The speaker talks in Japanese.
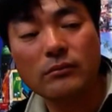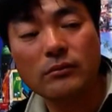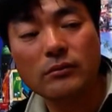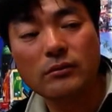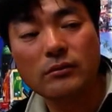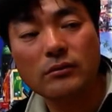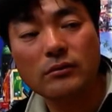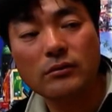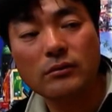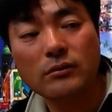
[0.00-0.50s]

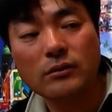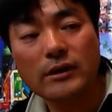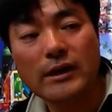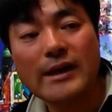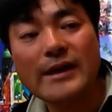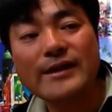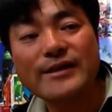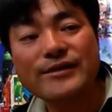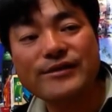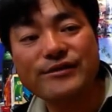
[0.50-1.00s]
う。die,
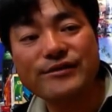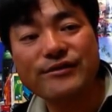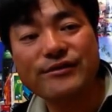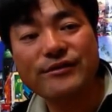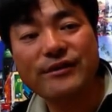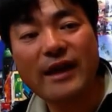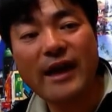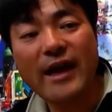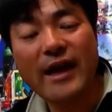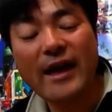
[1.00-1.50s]

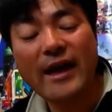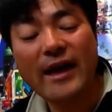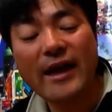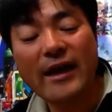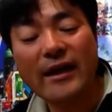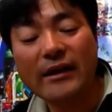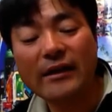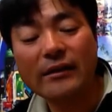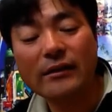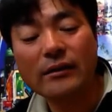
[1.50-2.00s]

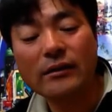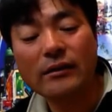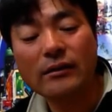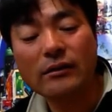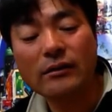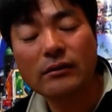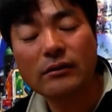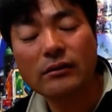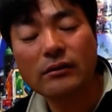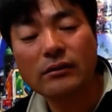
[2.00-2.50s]
die,
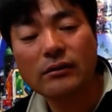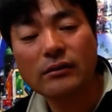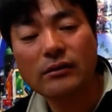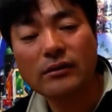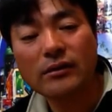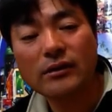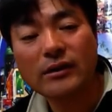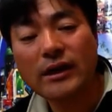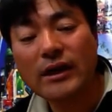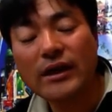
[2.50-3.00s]

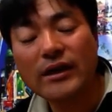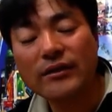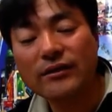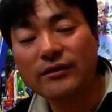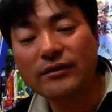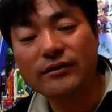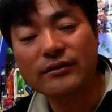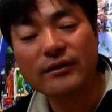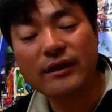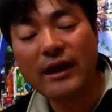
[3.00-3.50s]
die,
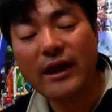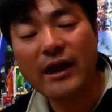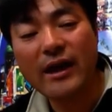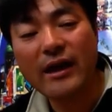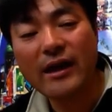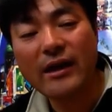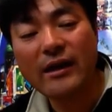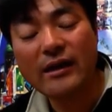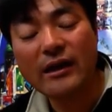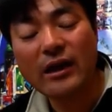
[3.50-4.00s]

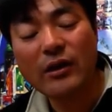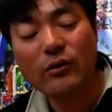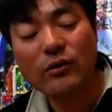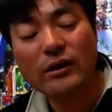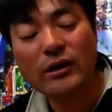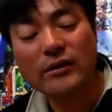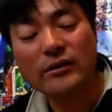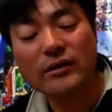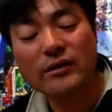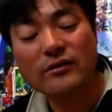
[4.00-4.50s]
die。あ、こ
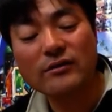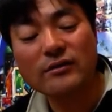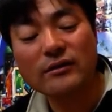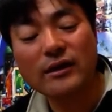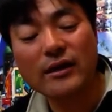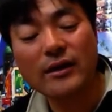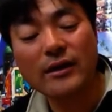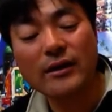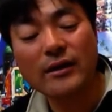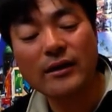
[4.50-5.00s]
れ簡単です
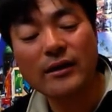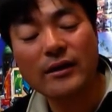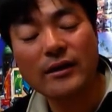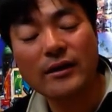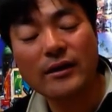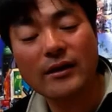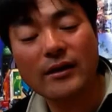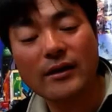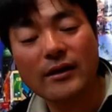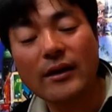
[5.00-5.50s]
ね。
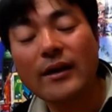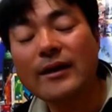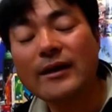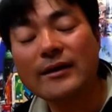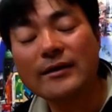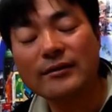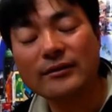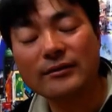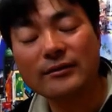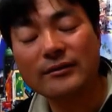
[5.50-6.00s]
die
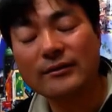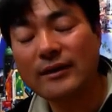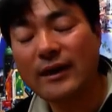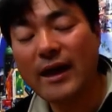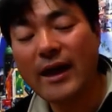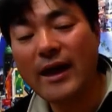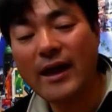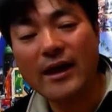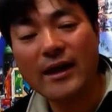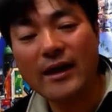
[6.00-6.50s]

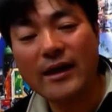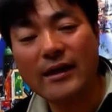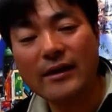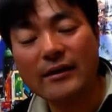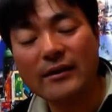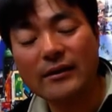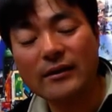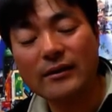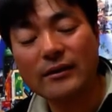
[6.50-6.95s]
die